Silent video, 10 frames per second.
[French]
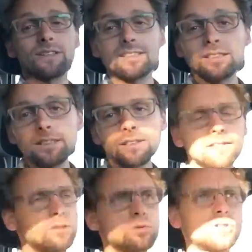si
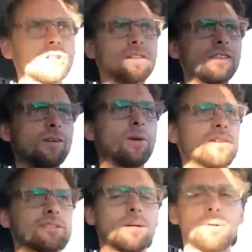tu as du stock,
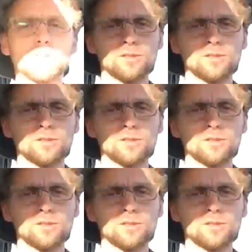évidemment, si tu n'as pas de